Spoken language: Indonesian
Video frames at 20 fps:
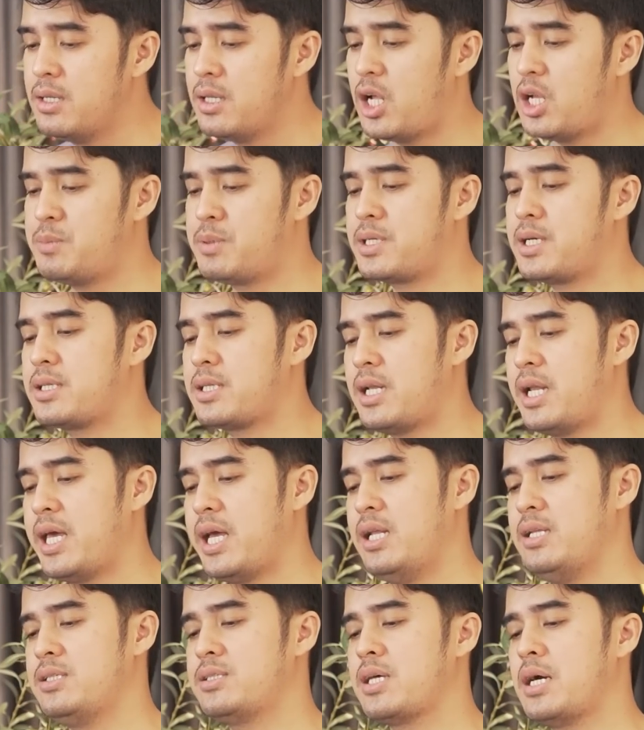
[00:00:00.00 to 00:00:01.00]
Lalu berkatalah
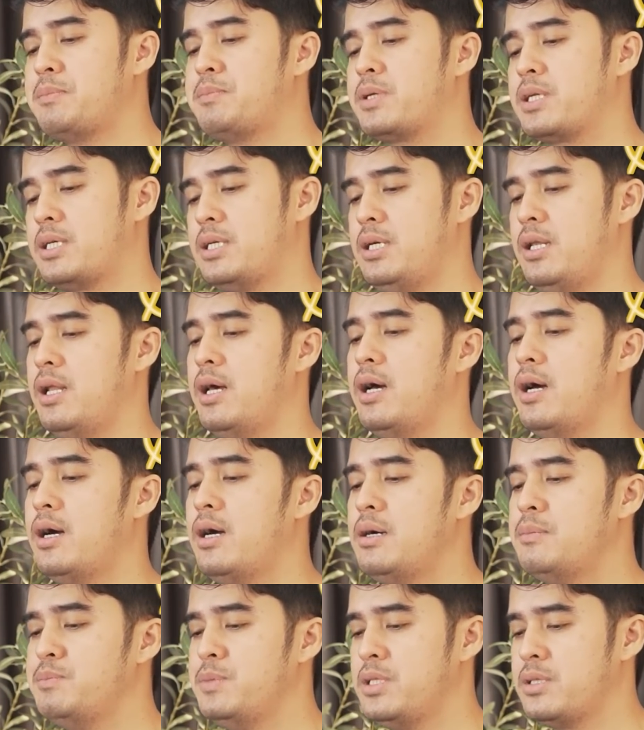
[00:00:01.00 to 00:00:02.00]
Elisa,
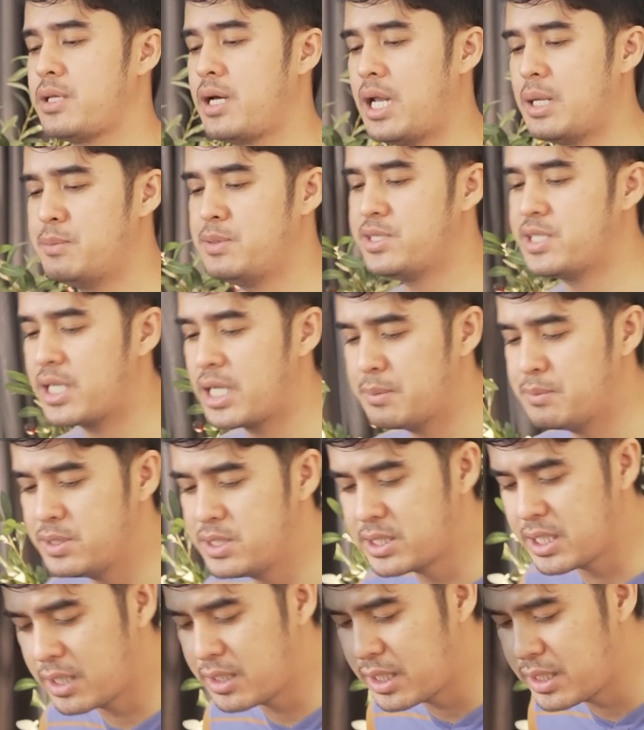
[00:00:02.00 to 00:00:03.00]
pergilah, mintalah
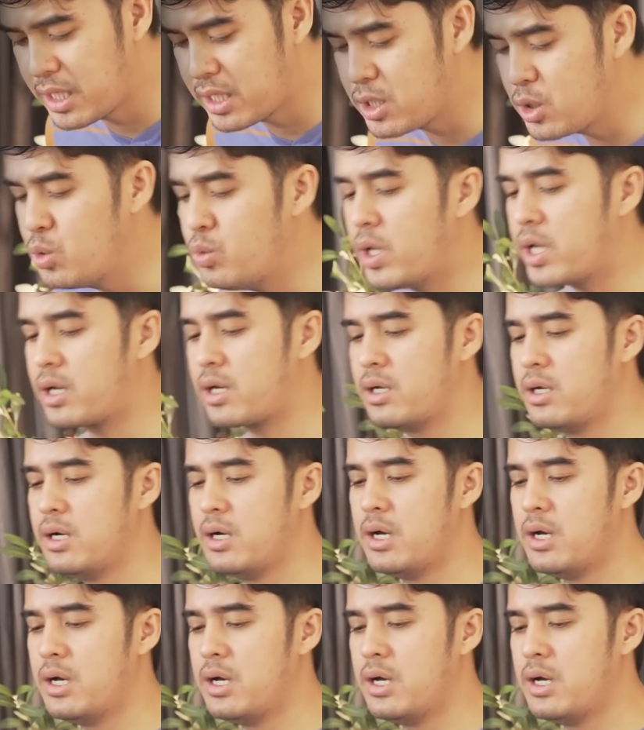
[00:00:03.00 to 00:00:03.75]
bejana-bejana dari luar.